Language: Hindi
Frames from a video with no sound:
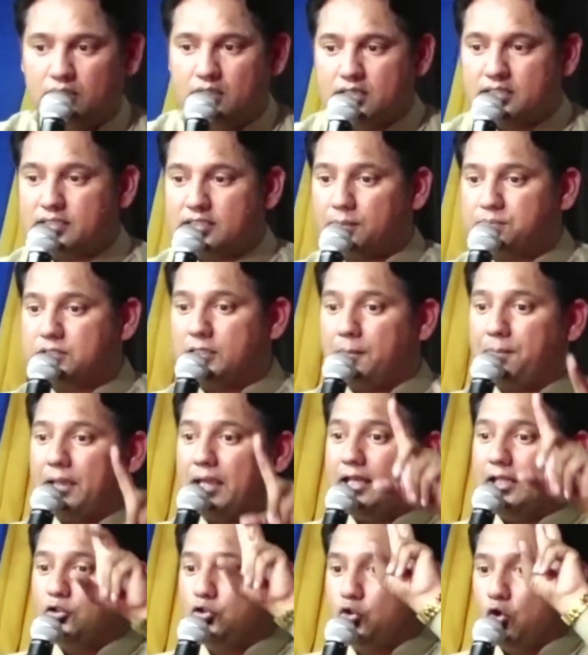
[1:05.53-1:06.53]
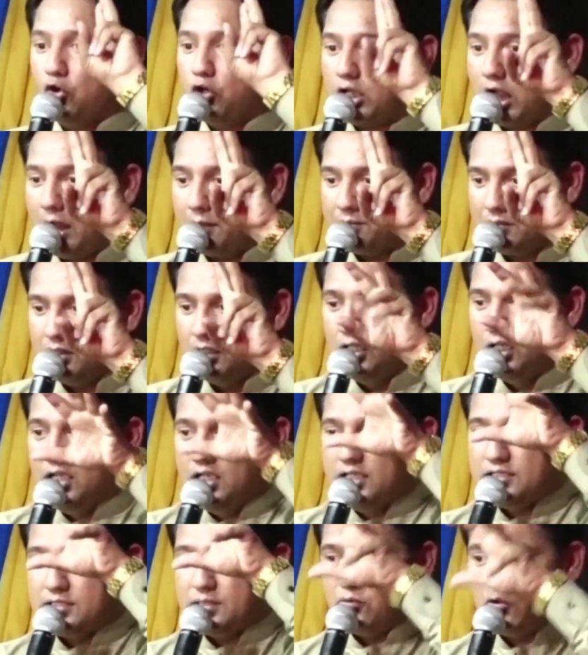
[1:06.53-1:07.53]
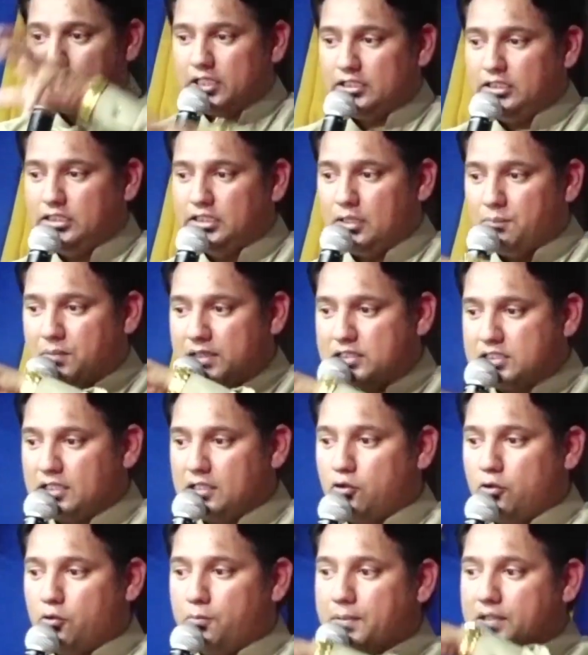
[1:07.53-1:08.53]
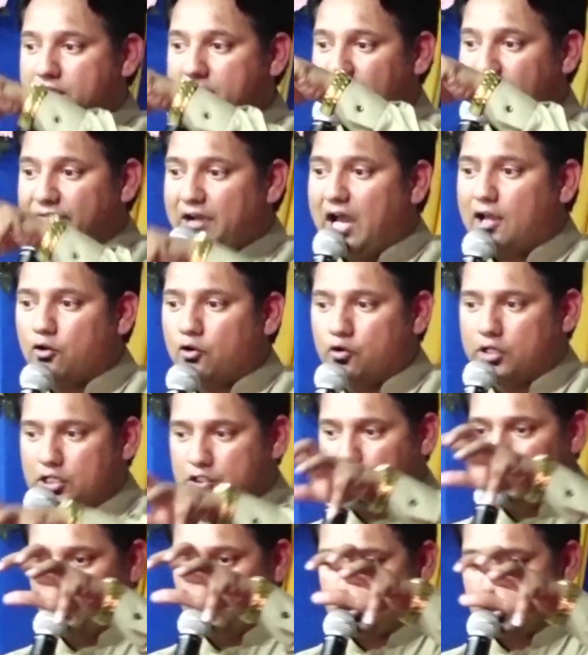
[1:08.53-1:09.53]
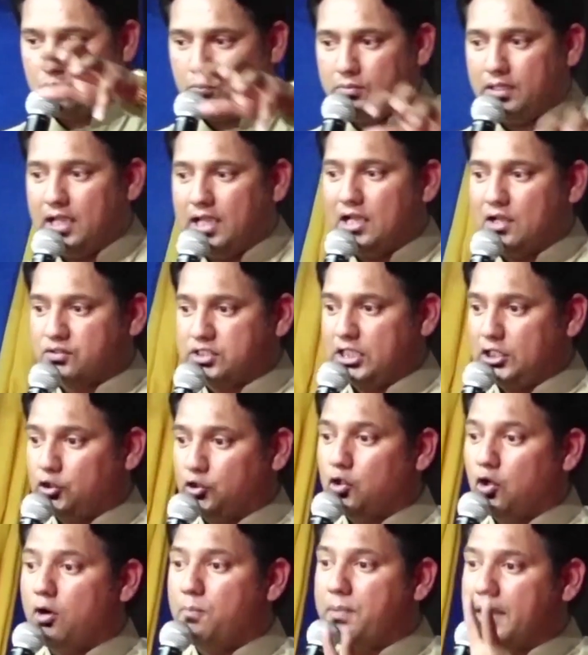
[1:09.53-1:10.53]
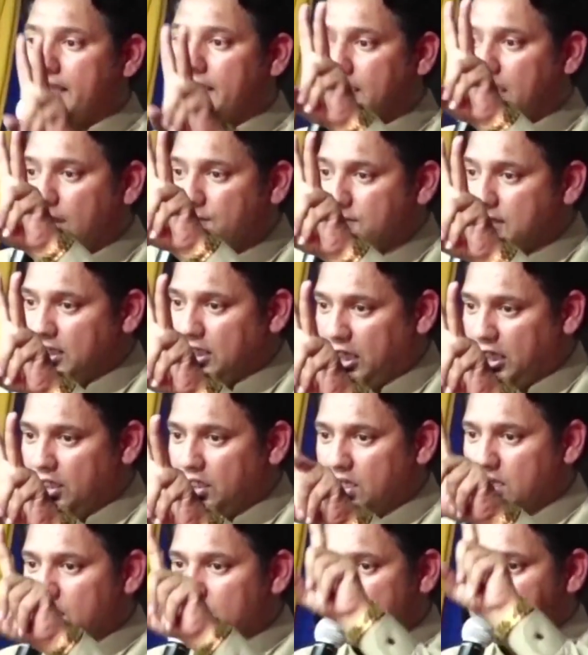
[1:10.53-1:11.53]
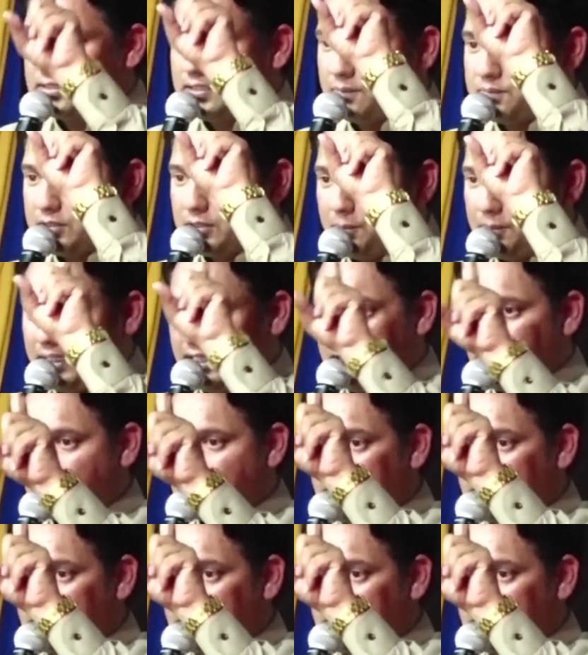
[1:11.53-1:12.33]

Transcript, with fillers: सबसे पहले दो काम जब वो गदी के बच्चे के ऊपर सवार होकर जरूसलम में आया उसने दो बड़े काम किए सबसे पहले उसने